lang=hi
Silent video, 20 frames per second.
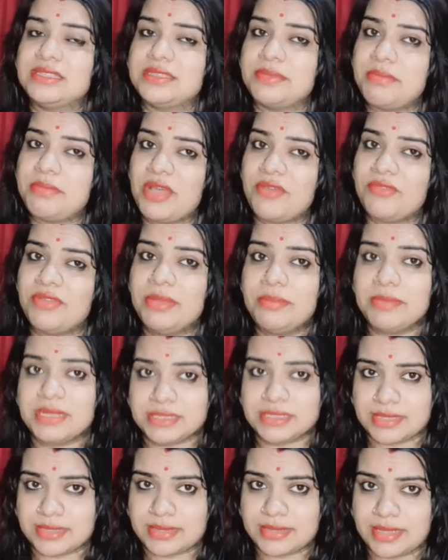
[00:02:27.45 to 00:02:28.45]
संभावना
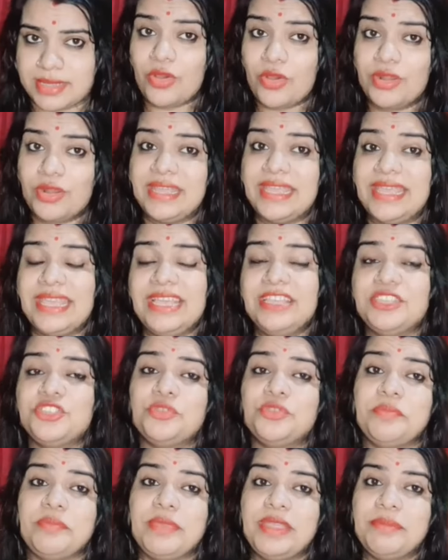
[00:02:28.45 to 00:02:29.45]
बन सकती है और एक
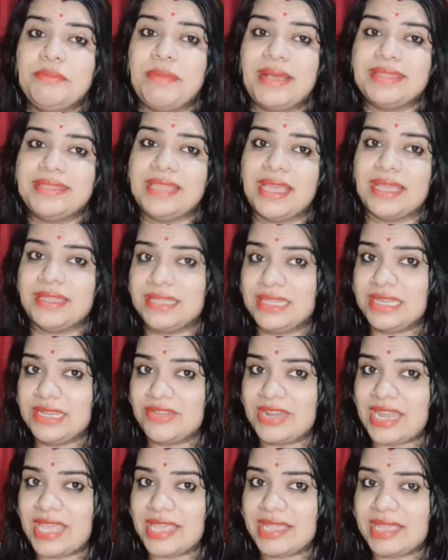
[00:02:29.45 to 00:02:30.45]
जो मेन बात ध्यान
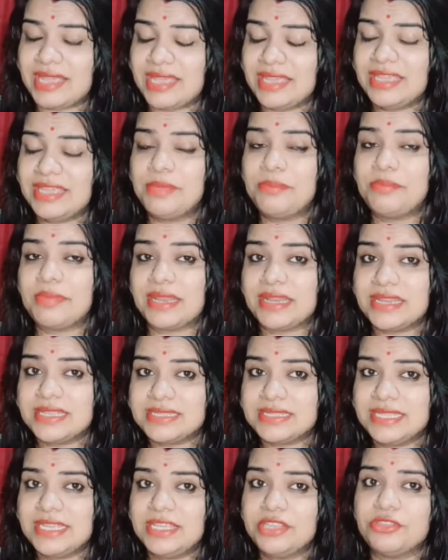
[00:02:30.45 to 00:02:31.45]
देने लायक है कि
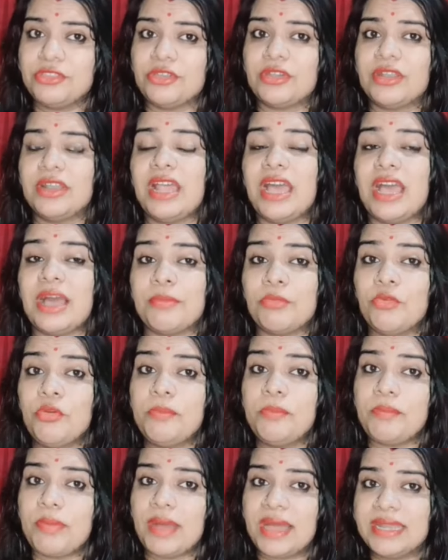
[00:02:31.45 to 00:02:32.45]
प्रेगनेंसी के दौरान
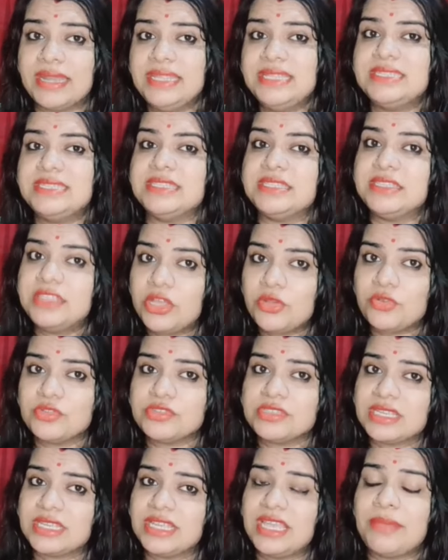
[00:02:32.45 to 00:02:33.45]
आपको पानी जितना हो
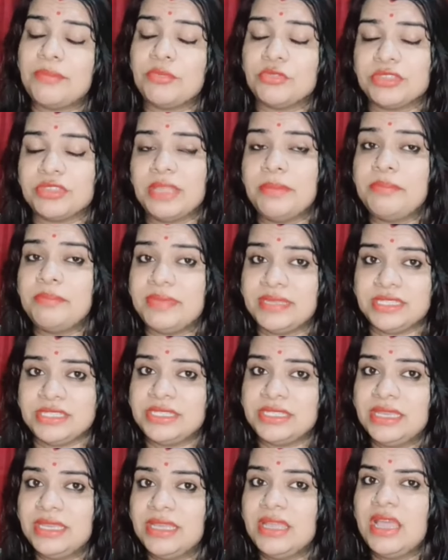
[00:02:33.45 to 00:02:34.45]
सके आप उतना
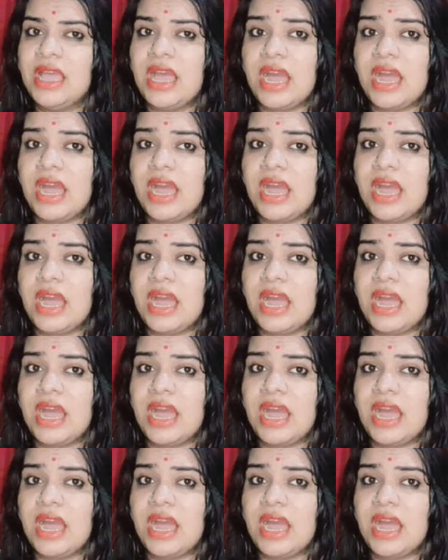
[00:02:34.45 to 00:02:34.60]
पीजिए